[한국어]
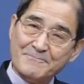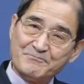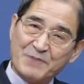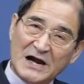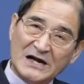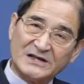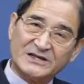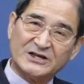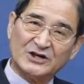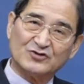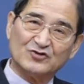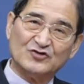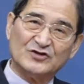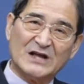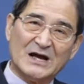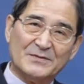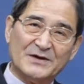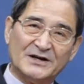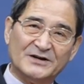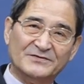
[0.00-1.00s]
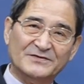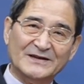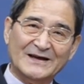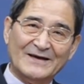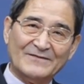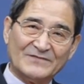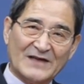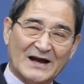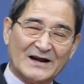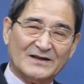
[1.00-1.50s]
밝혀준다면
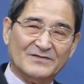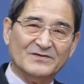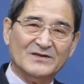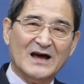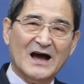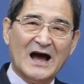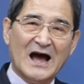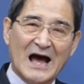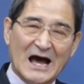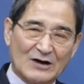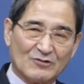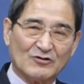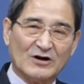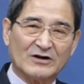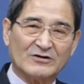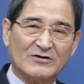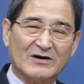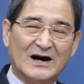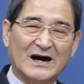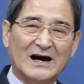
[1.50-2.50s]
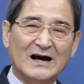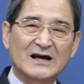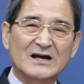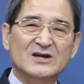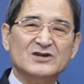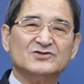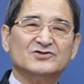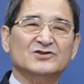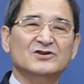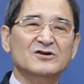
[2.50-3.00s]
나는 하루하루가
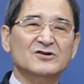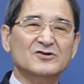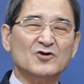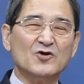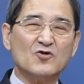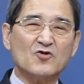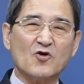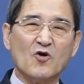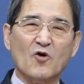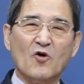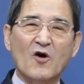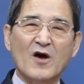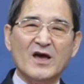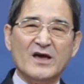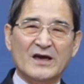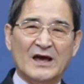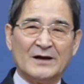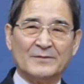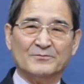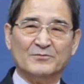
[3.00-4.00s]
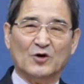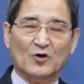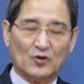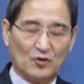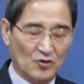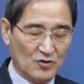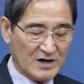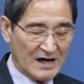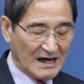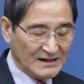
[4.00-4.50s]
즐겁고
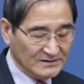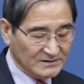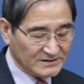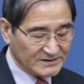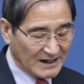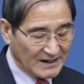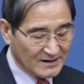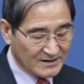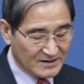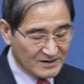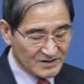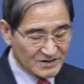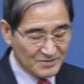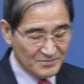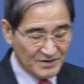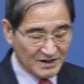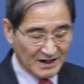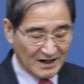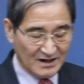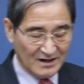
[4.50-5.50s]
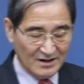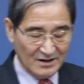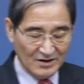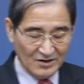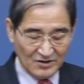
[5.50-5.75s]
행복으로 가득 찰 것입니다.